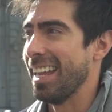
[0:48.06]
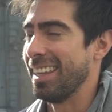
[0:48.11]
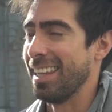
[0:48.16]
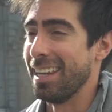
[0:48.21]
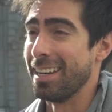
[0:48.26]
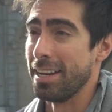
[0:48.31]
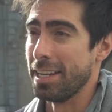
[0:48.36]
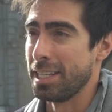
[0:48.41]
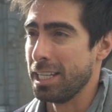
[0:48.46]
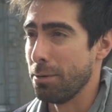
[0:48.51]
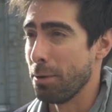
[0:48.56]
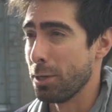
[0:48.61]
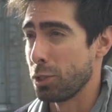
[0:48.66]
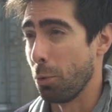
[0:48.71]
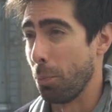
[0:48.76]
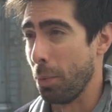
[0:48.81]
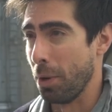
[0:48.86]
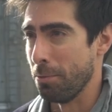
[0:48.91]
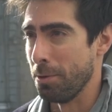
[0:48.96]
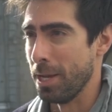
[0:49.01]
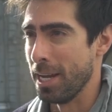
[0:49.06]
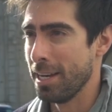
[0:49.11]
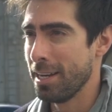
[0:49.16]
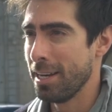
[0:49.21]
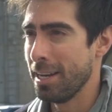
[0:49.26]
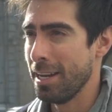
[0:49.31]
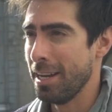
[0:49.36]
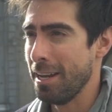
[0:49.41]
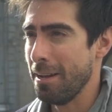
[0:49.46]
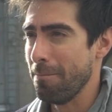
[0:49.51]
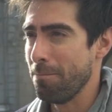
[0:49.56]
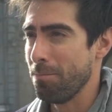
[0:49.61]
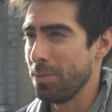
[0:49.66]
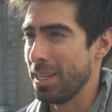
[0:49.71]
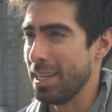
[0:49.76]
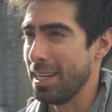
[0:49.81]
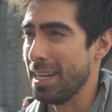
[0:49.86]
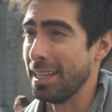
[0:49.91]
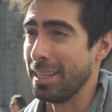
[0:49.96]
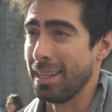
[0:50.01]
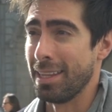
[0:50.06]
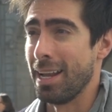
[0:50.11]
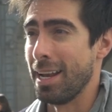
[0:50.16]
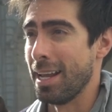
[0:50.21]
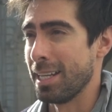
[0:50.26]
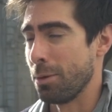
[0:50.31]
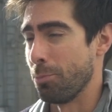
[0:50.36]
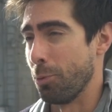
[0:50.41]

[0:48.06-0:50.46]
te recibe súper bien y te da las